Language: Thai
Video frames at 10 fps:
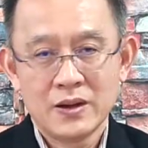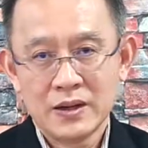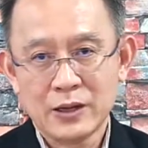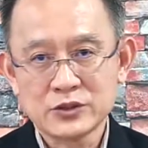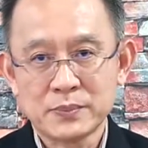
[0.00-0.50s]

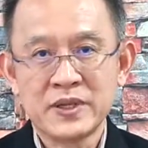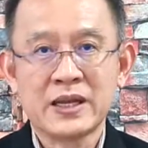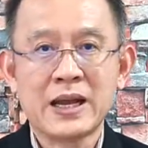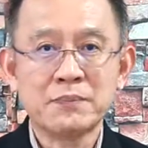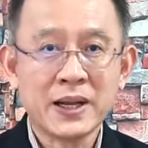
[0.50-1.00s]
เราจะมี
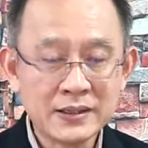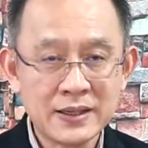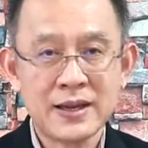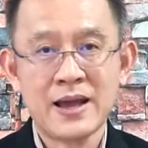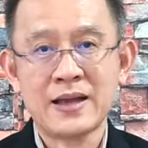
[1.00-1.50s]
การพัฒ
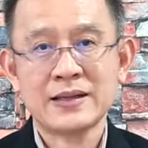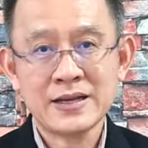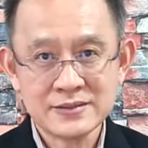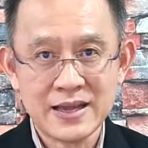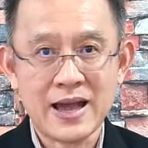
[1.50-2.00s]
นาทั
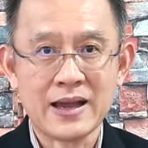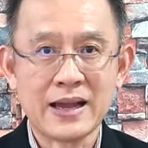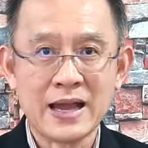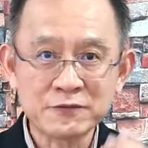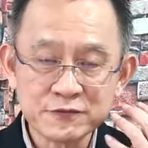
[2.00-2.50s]
กษะ
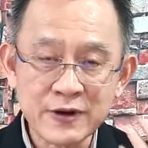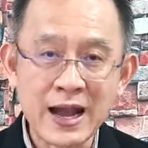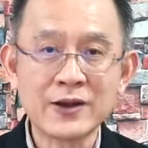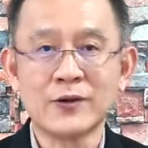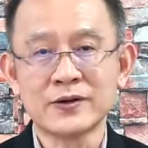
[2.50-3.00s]
การฟัง
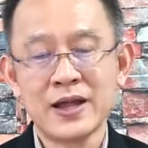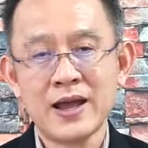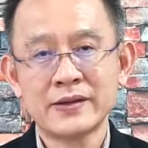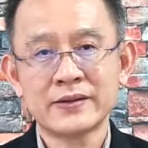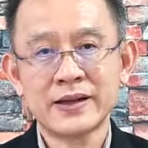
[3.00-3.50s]
ของท่า
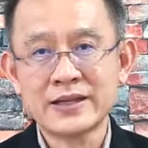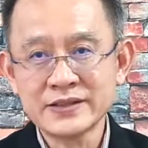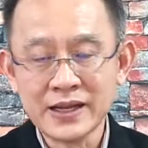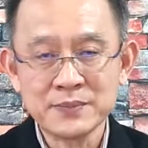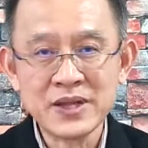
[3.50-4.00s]
น การ
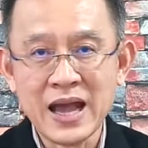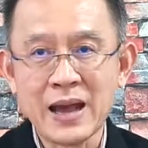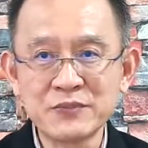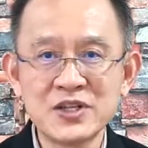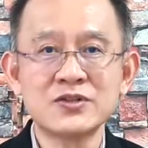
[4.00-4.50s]
ใช้คำถาม
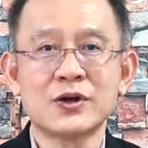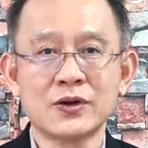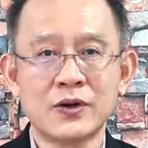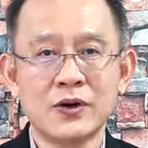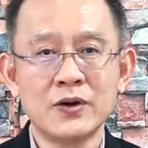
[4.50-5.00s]
ที่สอด
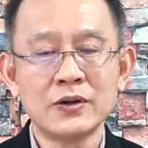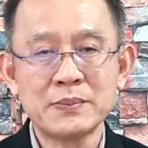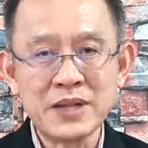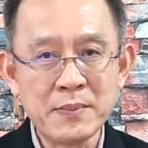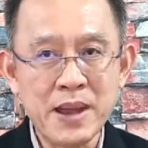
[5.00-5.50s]
คล้อง
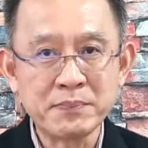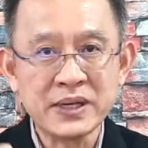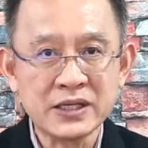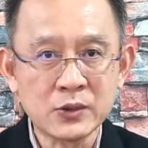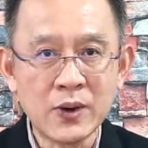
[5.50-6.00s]
คำถามแบบ
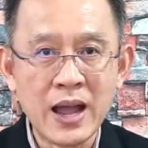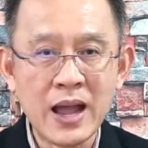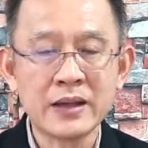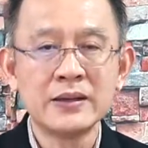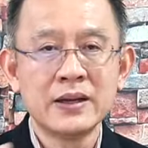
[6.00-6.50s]
เปิดกว้าง
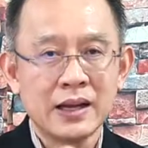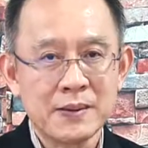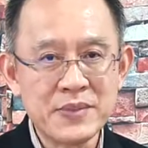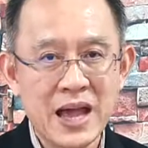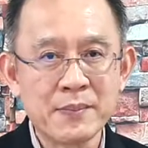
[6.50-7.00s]

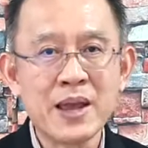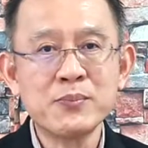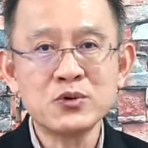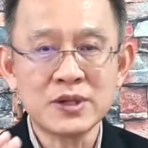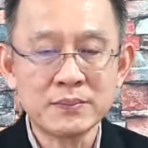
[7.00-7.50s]
คำถามให้
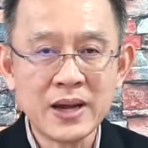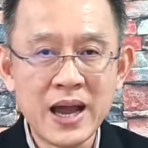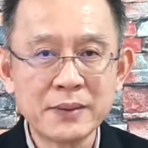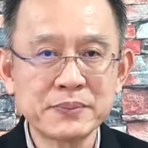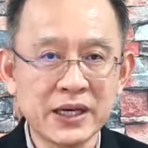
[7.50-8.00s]
ผู้สัมภา
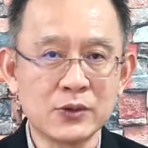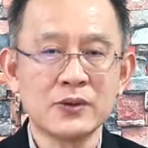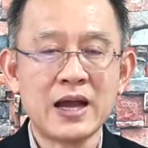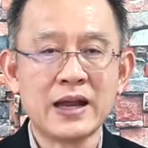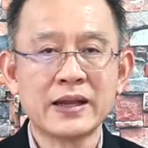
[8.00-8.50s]
ษณ์เปิดโอ
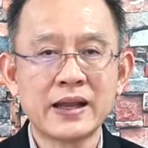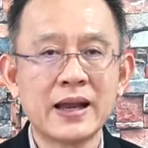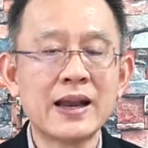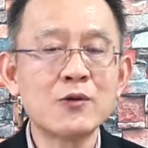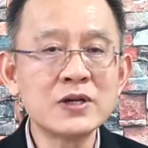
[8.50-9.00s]
กาสในการ
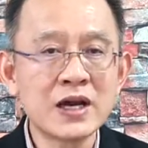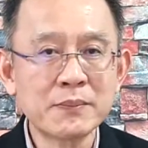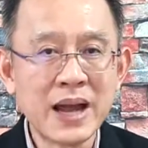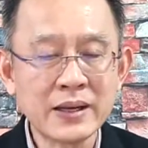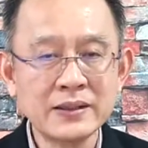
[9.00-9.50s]
เล่าเรื่อง
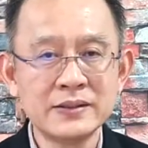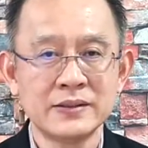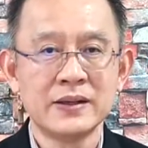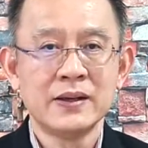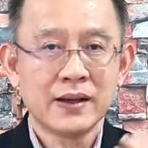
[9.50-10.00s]
มากขึ้น
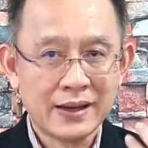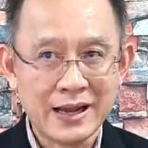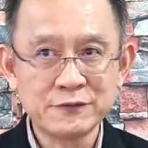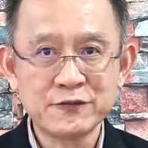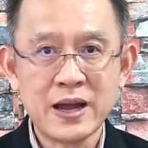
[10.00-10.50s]
กา
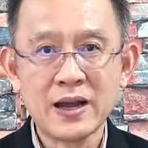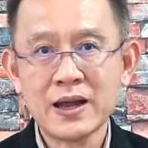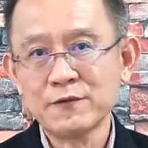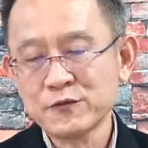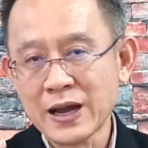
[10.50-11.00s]
รฟังค
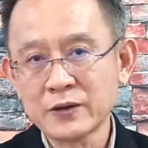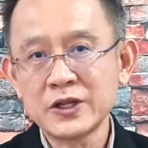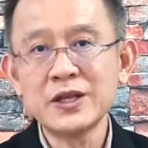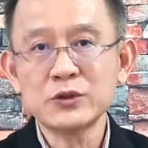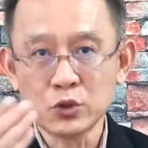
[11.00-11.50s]
รับฟัง
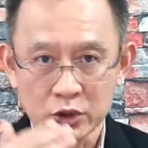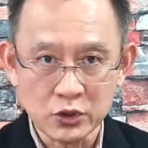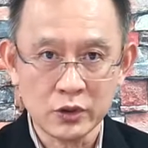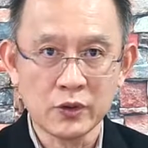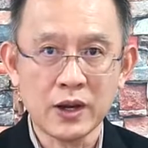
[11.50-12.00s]
ที่ตัวต
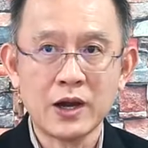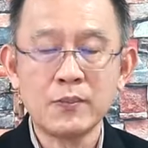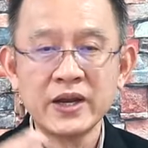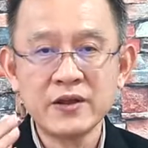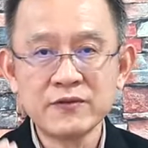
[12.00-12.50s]
นของเขา
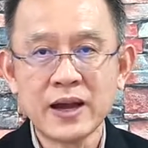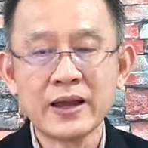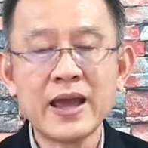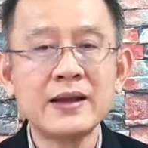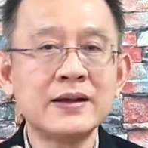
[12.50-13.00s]
ไม่ได้ฟัง
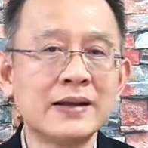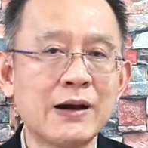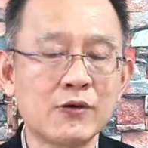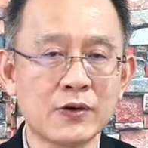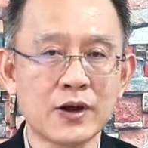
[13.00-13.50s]
แค่เรื่องรา
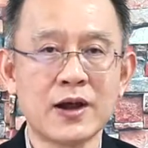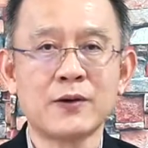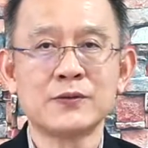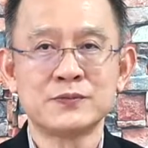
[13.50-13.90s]
วของเขา